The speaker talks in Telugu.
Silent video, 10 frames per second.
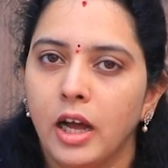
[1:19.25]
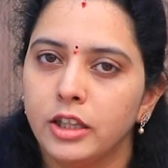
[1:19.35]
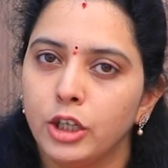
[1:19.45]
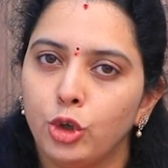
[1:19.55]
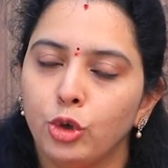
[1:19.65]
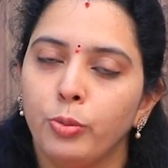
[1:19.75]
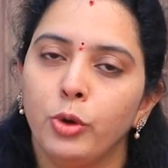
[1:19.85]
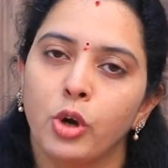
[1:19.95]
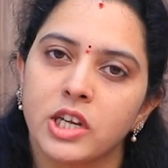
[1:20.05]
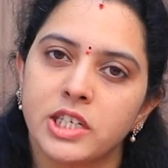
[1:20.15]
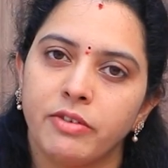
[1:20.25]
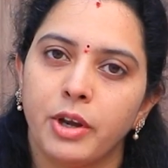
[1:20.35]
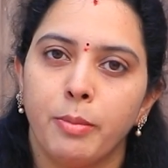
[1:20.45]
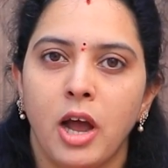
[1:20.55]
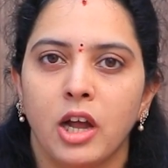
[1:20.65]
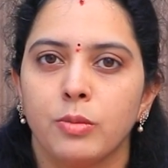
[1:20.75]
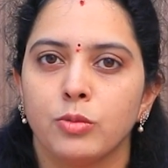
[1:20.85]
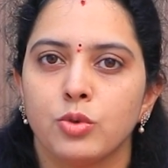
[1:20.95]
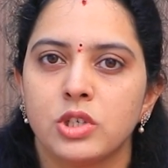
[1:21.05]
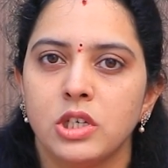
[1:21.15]
అది ట్యూబ్ యొక్క చివరి భాగం
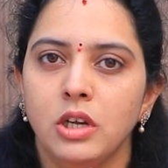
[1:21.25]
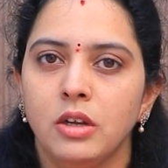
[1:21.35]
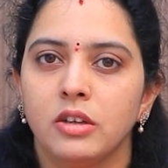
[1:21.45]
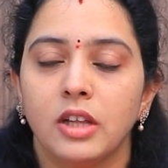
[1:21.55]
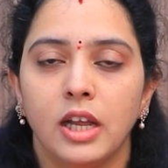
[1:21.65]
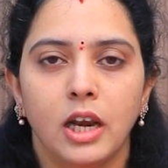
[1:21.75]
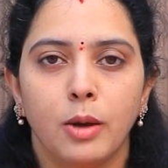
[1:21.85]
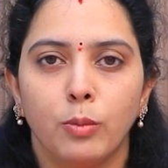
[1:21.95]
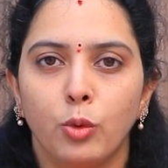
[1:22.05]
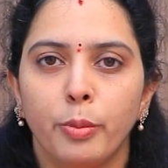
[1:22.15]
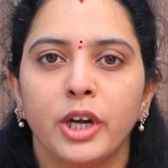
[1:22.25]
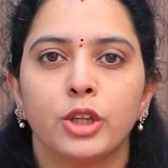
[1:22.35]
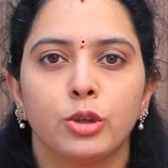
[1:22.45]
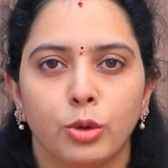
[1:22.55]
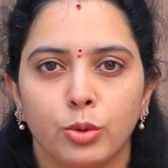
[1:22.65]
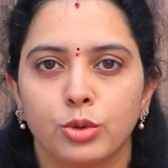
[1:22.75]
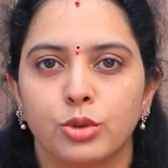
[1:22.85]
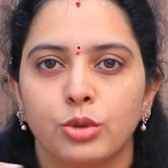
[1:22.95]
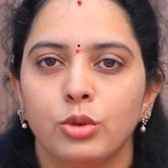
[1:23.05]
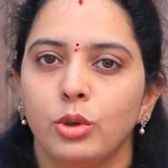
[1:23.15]
నుంచి ఇలా మూమెంట్తో
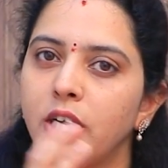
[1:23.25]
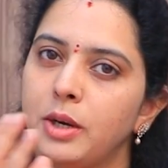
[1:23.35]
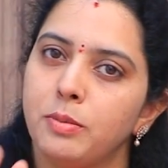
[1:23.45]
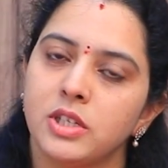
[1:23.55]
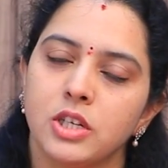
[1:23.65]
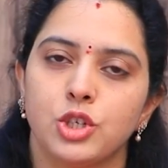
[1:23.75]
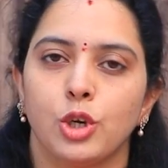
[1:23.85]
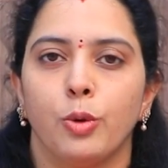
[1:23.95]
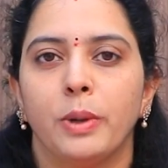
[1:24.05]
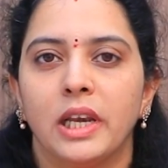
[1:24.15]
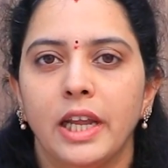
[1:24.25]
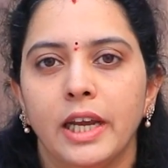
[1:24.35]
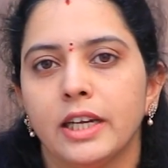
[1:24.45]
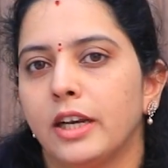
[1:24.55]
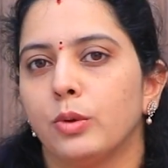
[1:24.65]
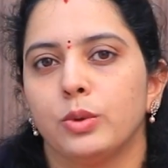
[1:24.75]
వస్తూ గర్భసంచి లోపలికి ఎంటర్